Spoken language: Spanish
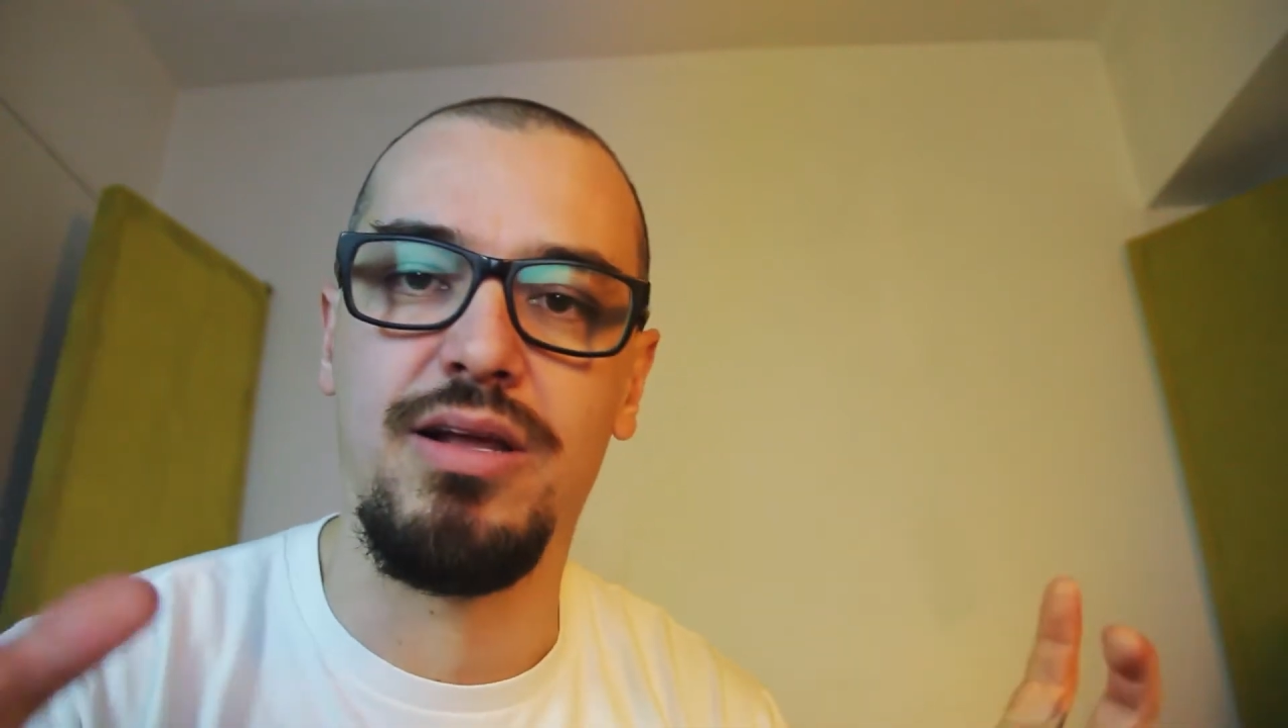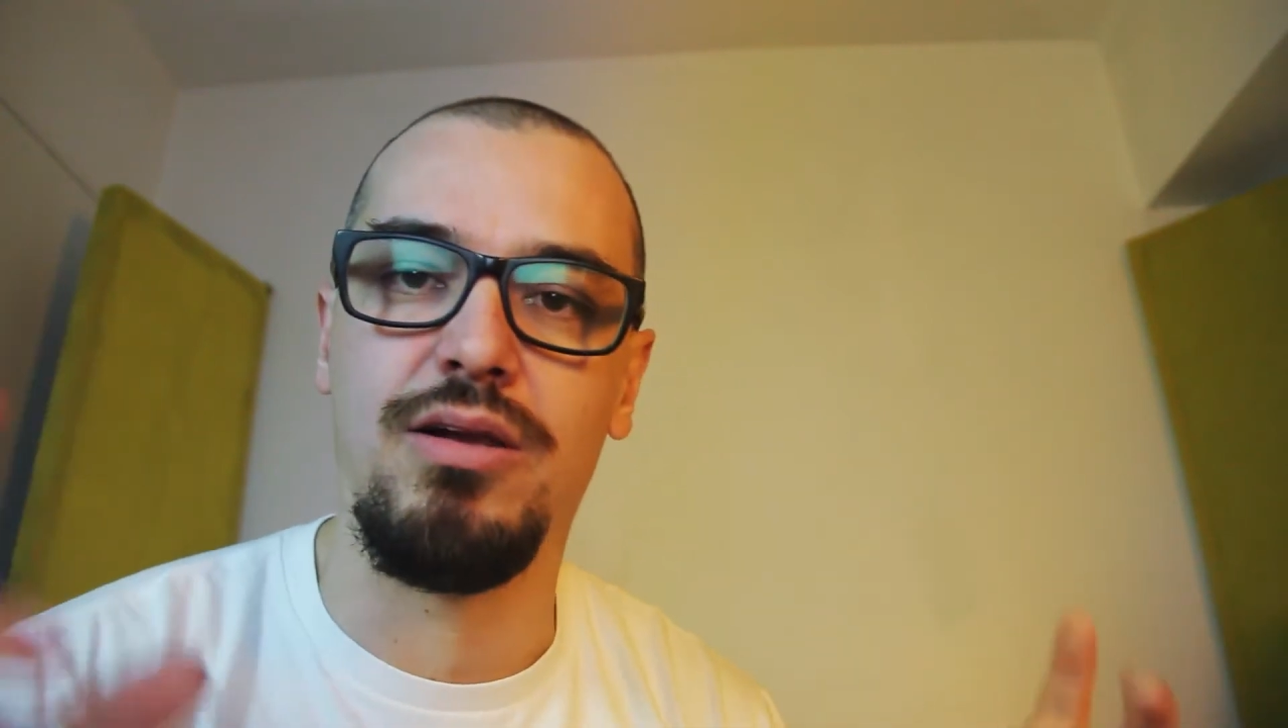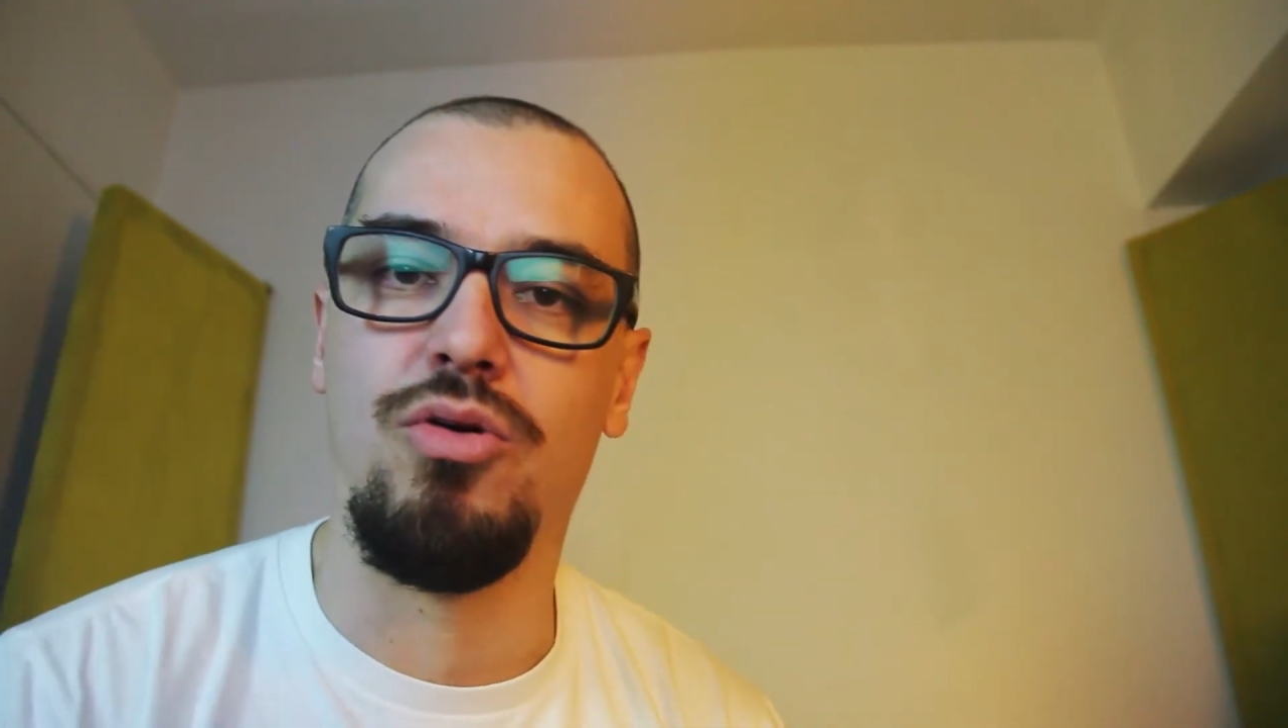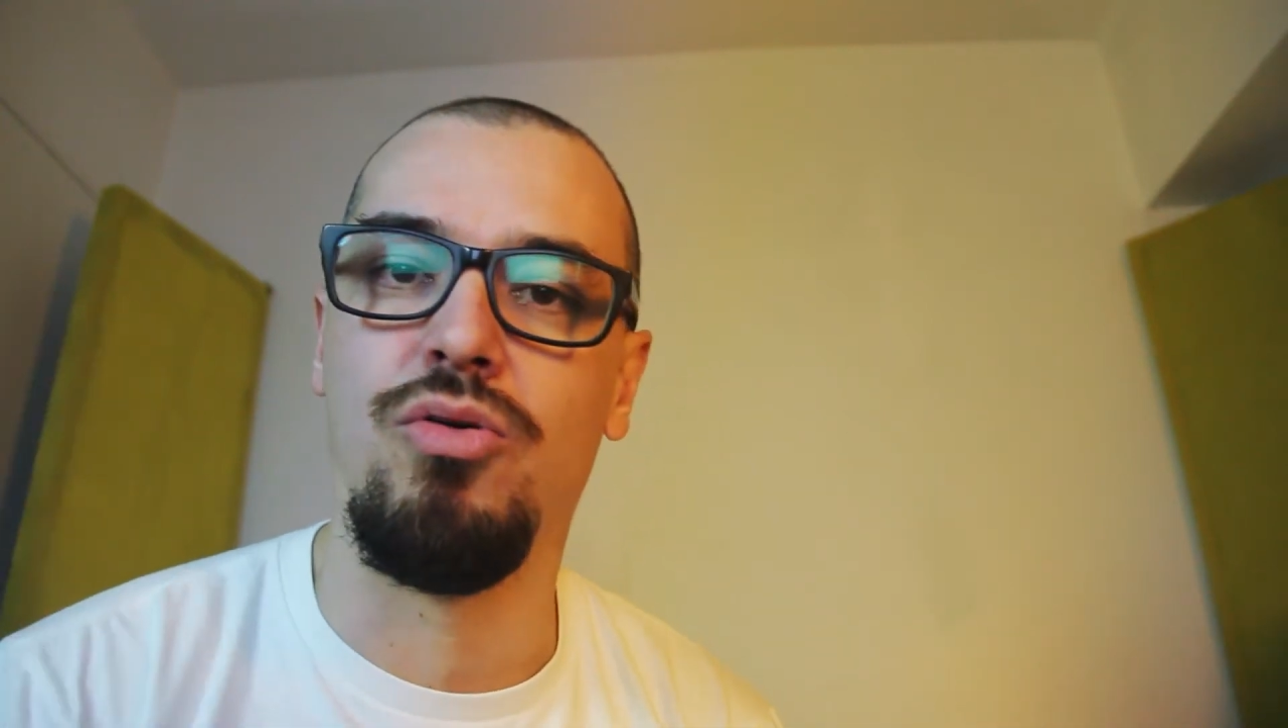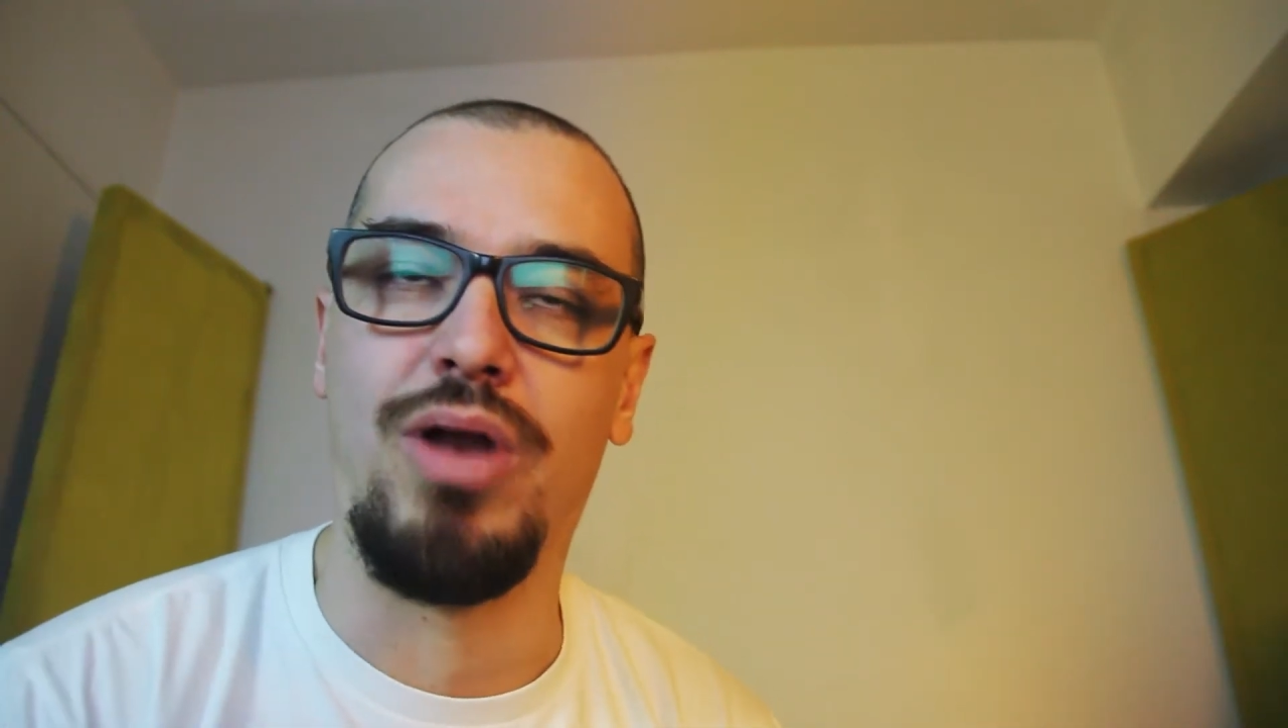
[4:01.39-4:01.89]
y
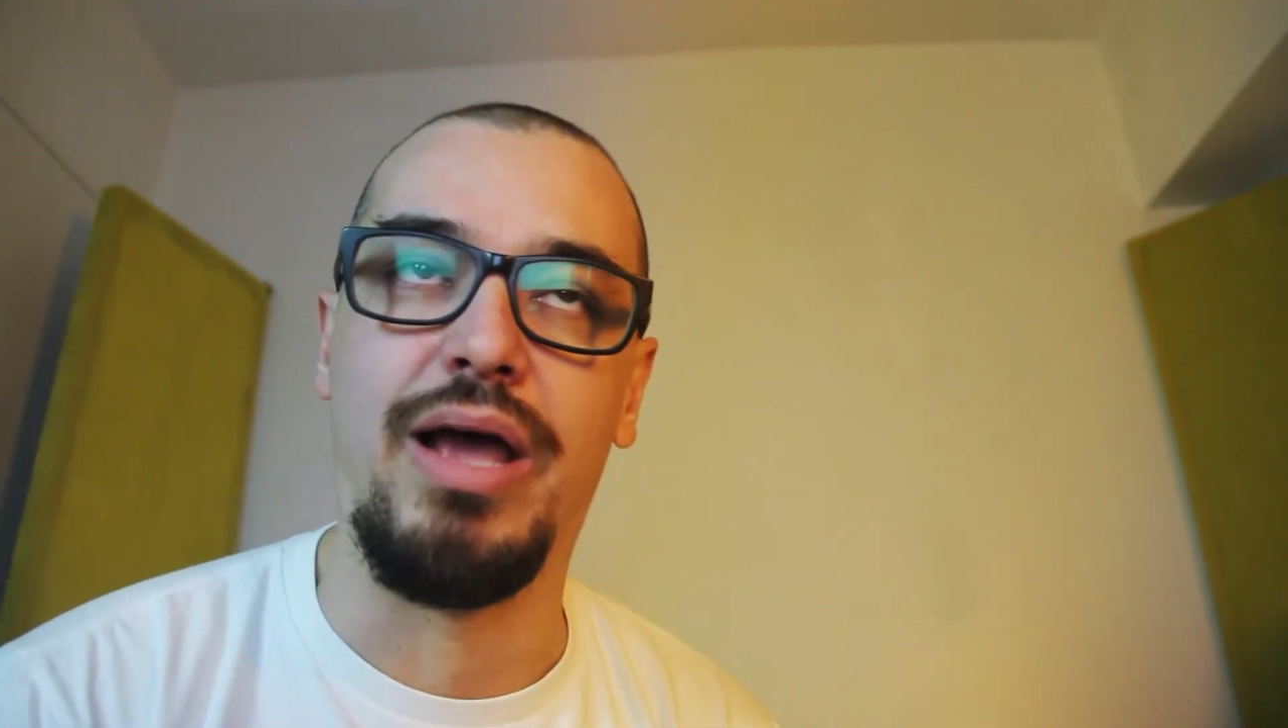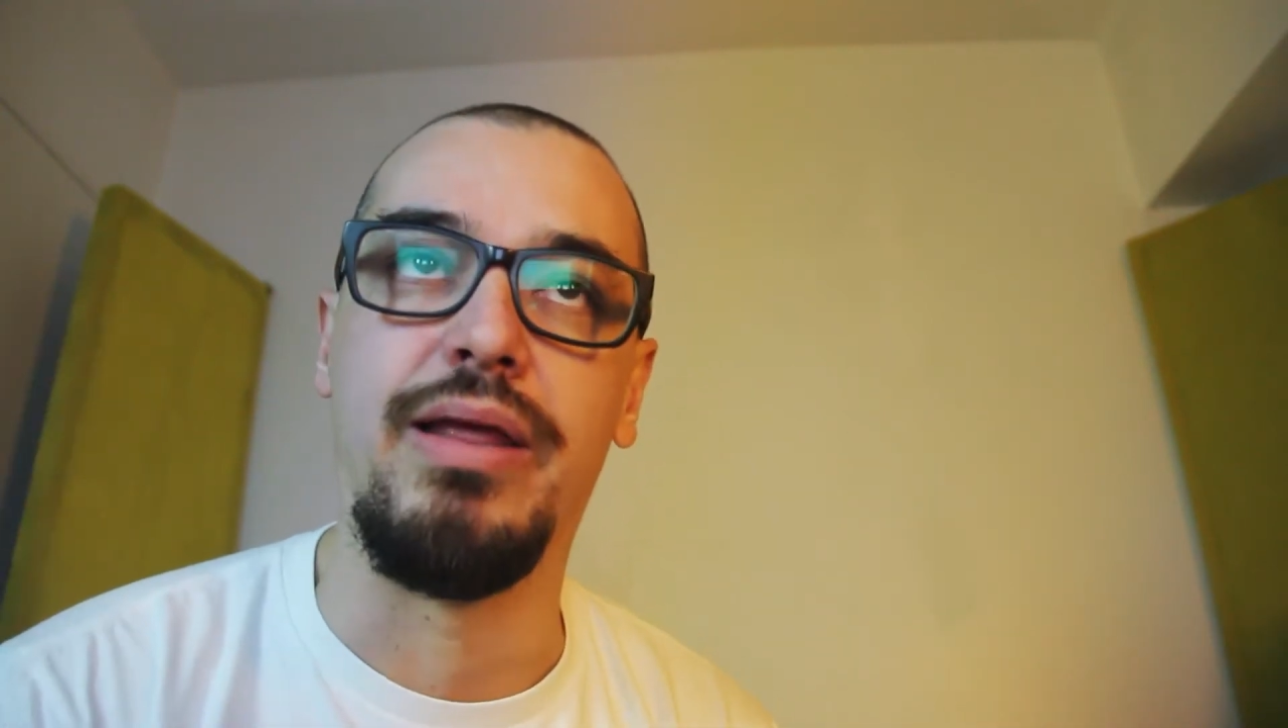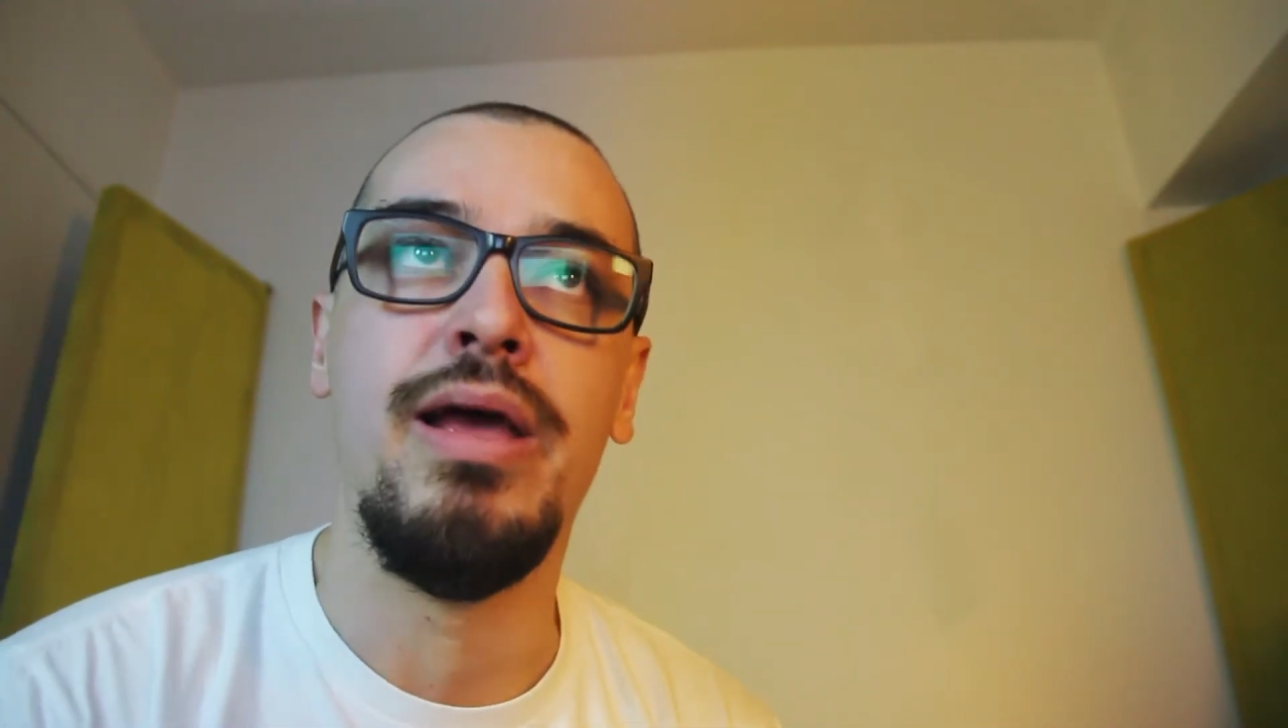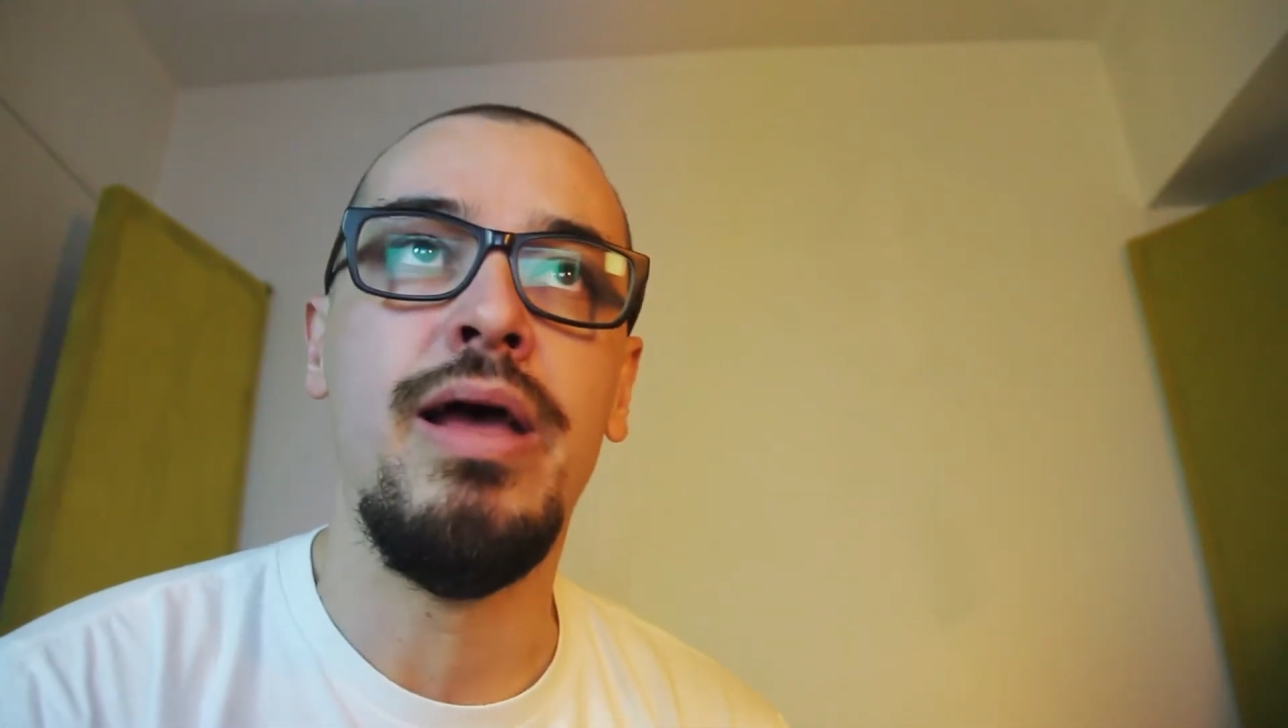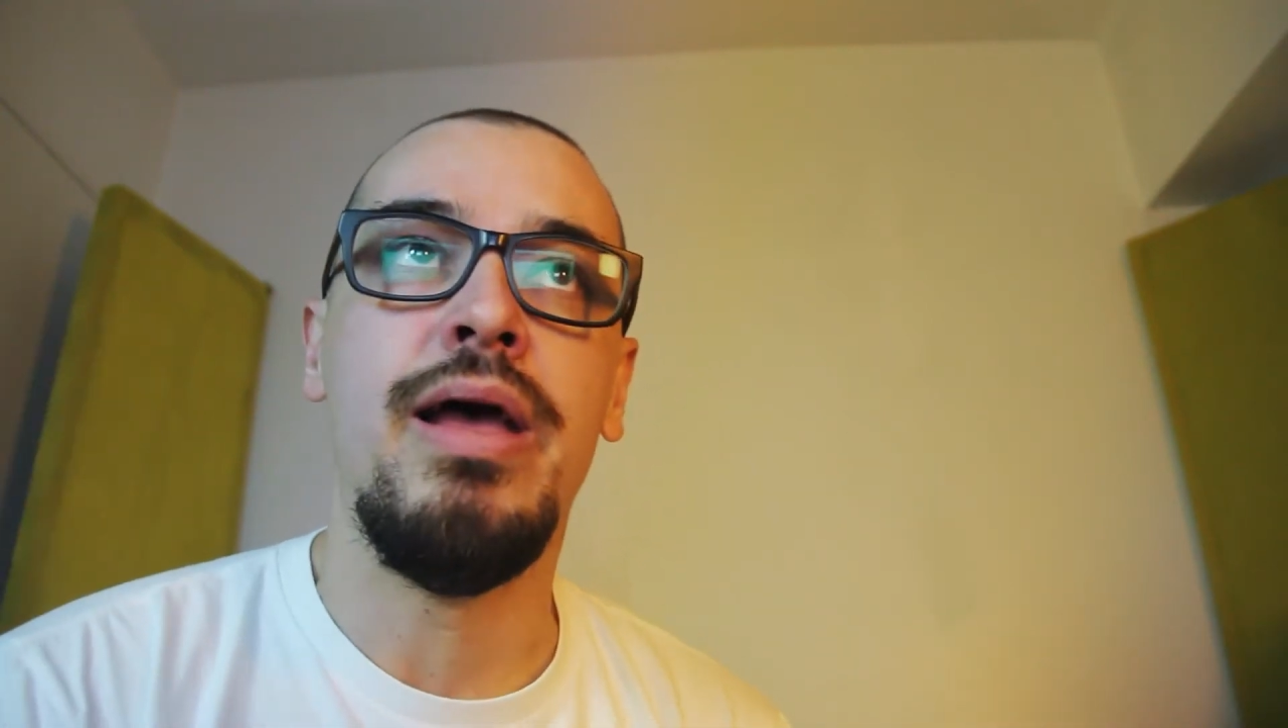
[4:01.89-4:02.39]
el online.